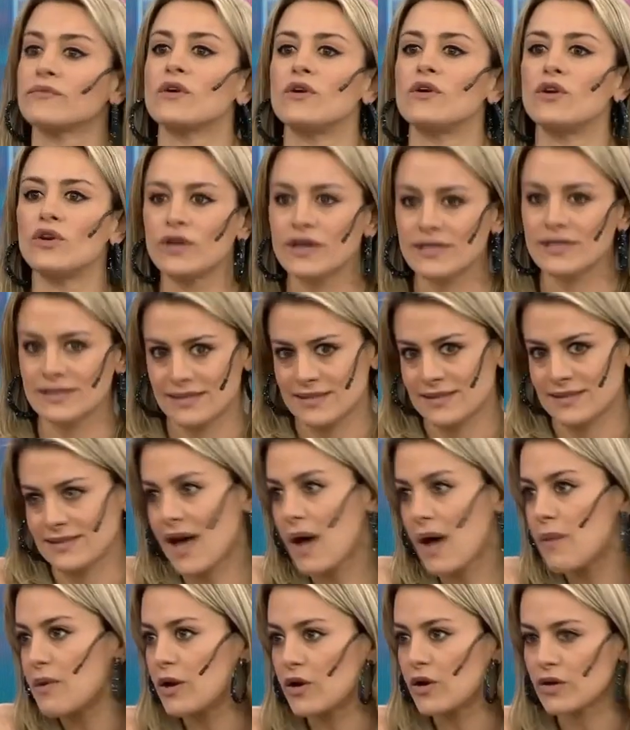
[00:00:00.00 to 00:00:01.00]
Lo que se
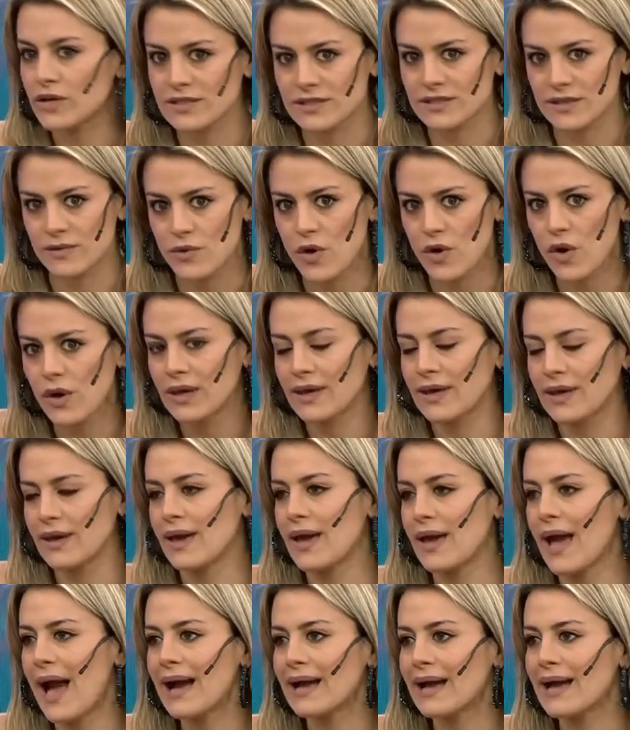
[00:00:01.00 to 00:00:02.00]
sabe y lo que se vio es
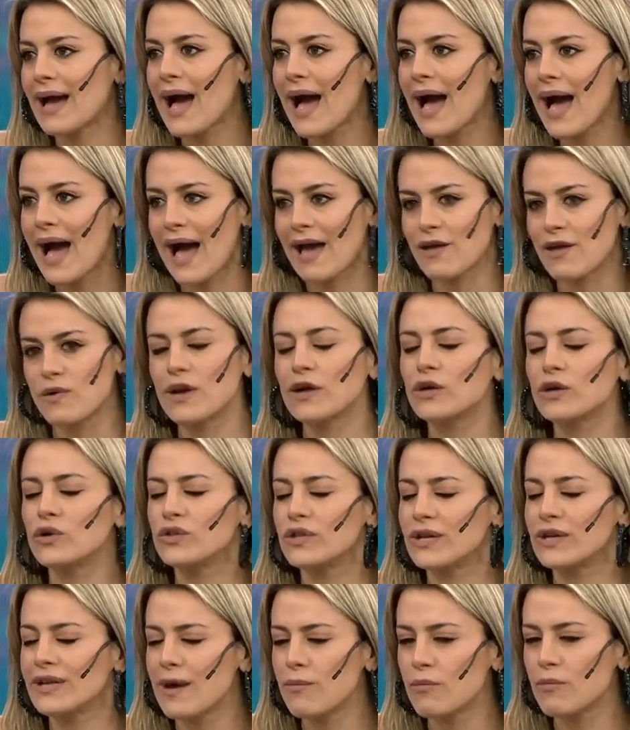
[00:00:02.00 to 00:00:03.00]
que acá hay una
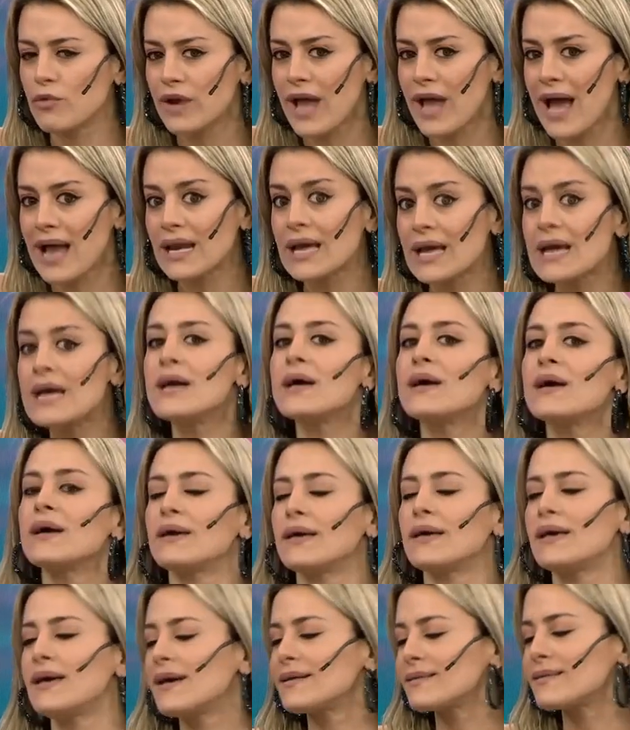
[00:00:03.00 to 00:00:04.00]
condena moral
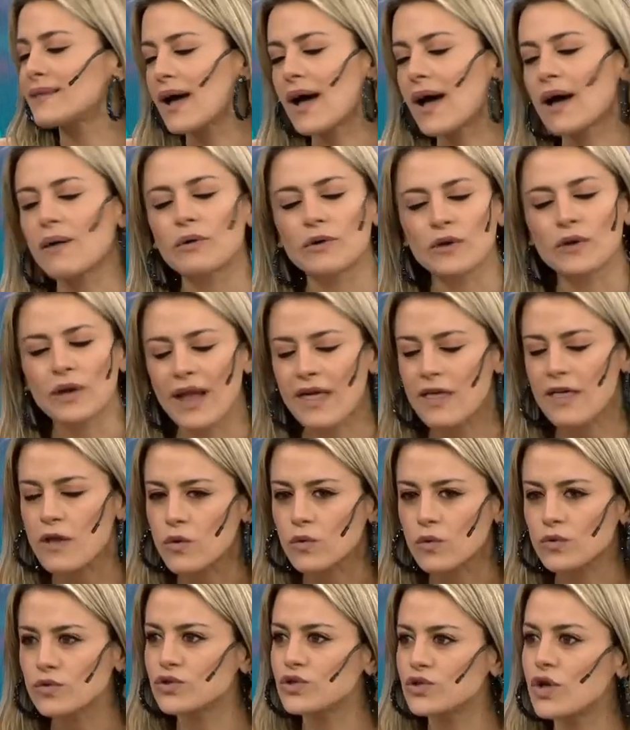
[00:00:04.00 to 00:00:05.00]
y está, bueno, la
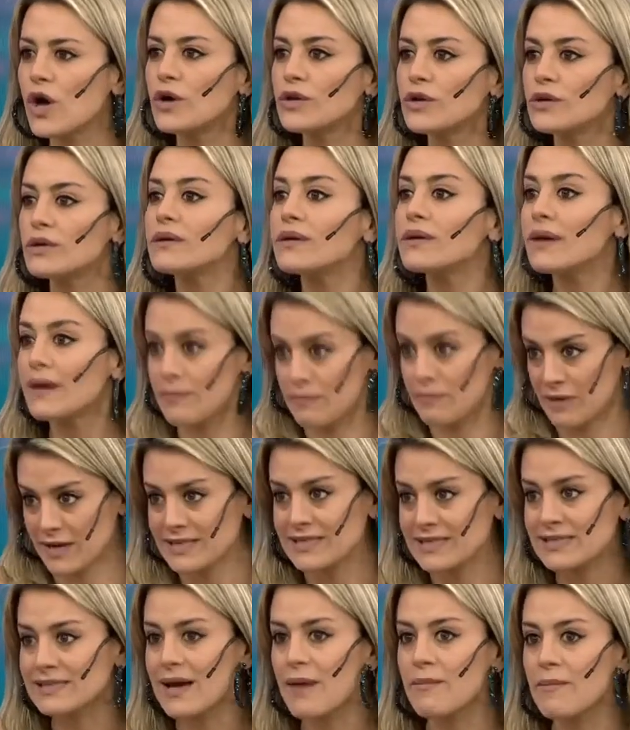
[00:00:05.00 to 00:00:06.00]
discusión eh,
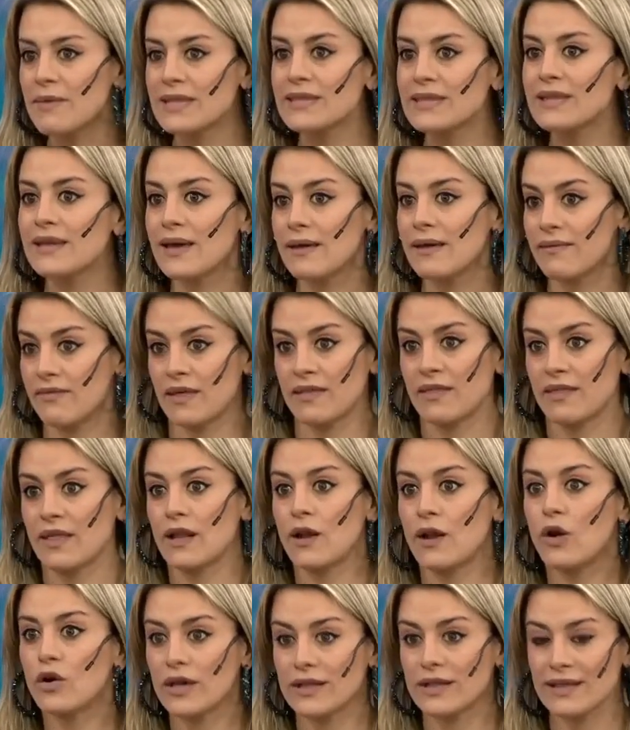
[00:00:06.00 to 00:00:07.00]
precisamente de,
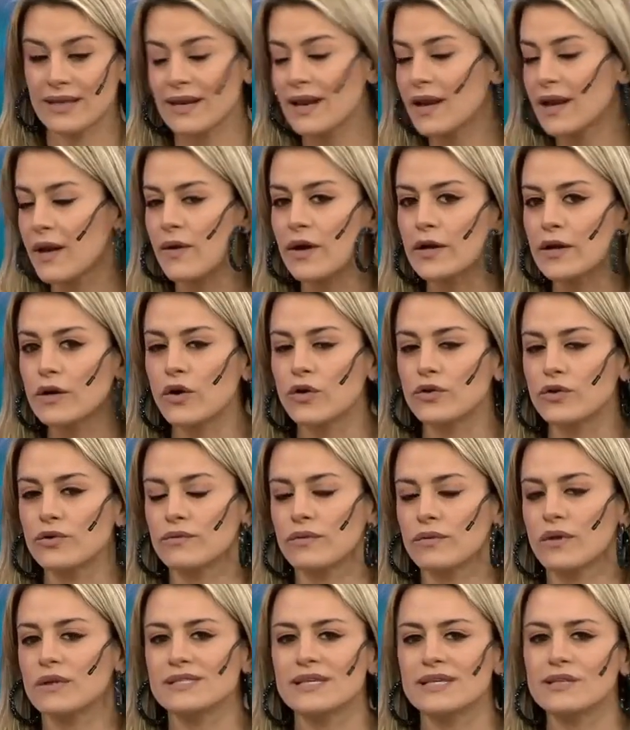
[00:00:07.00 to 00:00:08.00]
lo que tiene que ver
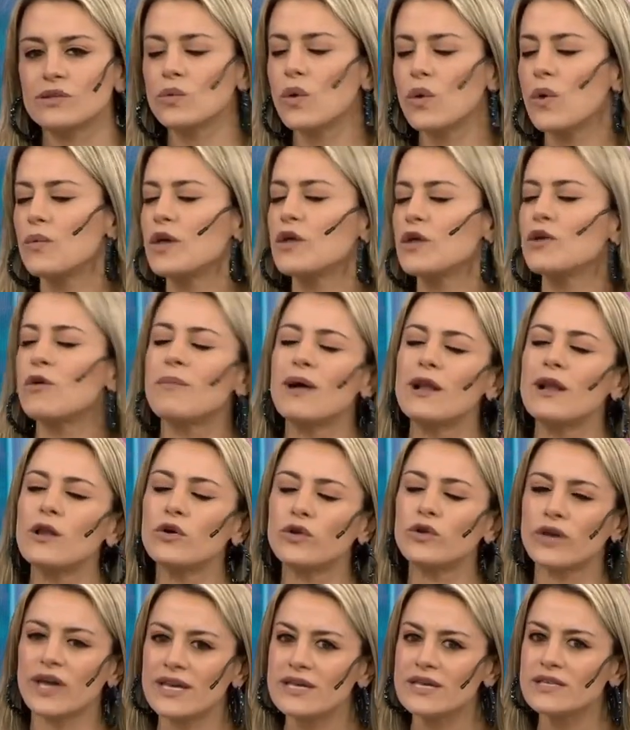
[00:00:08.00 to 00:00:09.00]
con si estuvo bien o mal
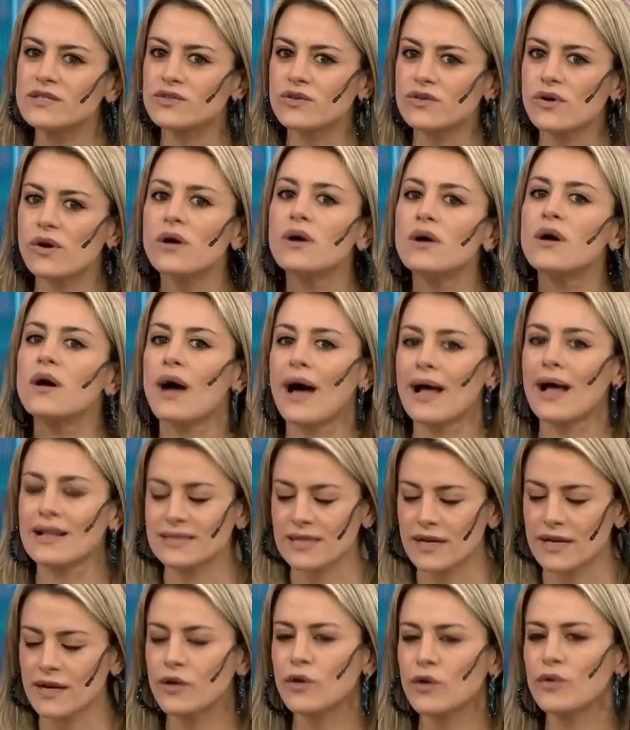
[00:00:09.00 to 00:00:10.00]
lo que hizo al
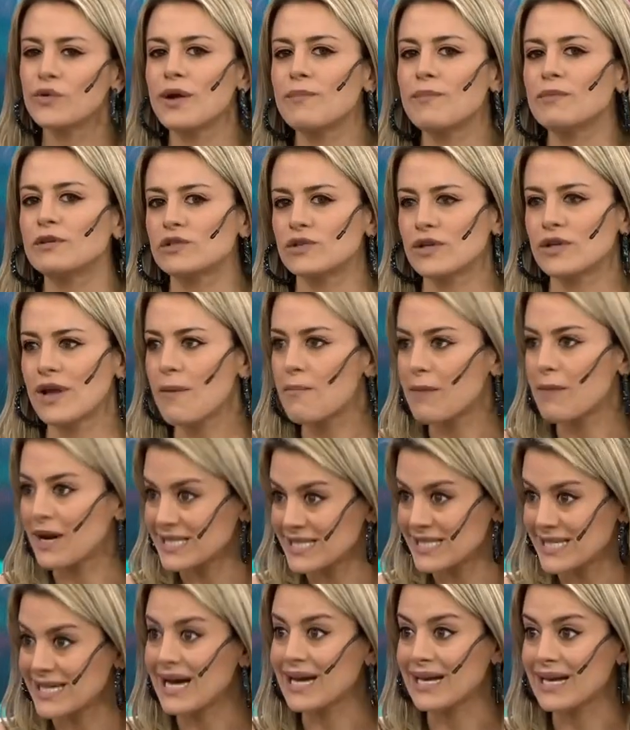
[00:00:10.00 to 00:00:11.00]
salir con una persona más
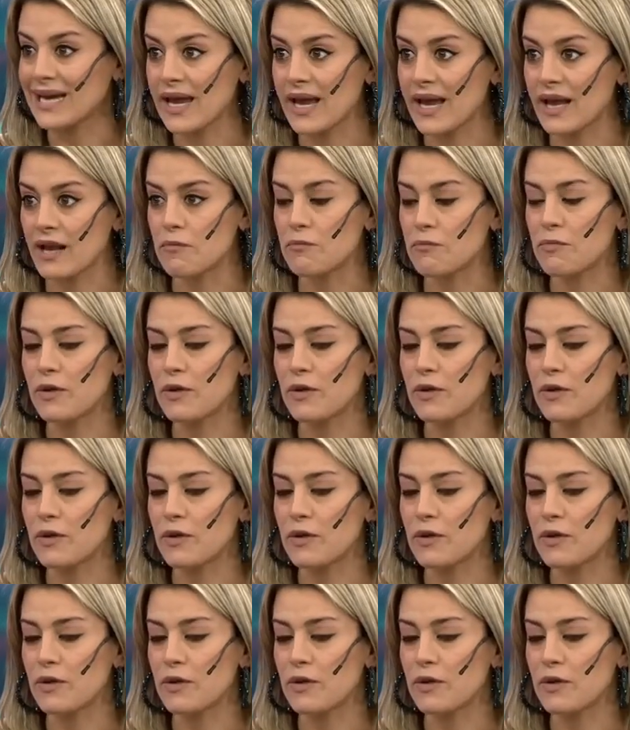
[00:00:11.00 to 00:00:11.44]
chica que él.